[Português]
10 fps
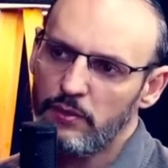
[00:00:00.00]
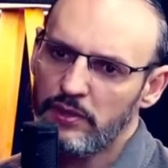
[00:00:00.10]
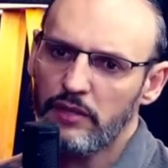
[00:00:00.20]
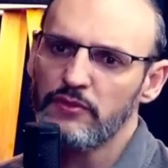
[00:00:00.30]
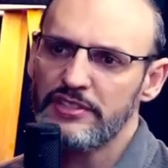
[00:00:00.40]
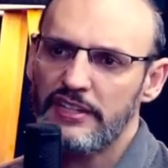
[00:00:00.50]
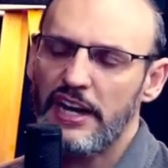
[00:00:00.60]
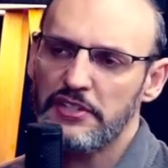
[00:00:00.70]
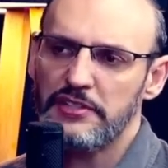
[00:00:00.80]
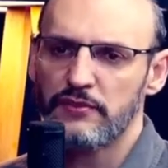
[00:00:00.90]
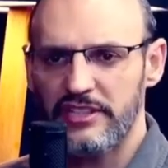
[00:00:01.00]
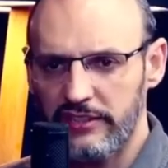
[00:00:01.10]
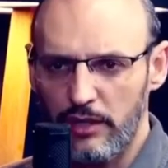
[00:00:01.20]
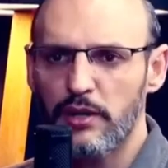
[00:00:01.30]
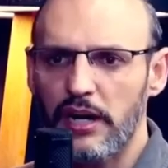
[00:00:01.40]
O que, que você acha assim, você que
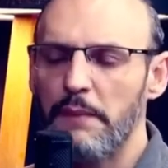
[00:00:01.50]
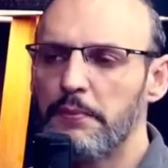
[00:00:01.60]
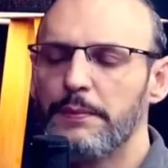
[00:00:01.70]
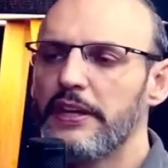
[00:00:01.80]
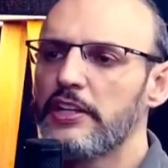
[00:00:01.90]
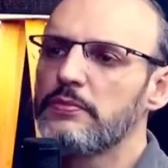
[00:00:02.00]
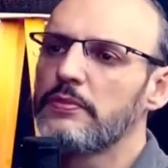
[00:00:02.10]
está no campo? Você mesmo?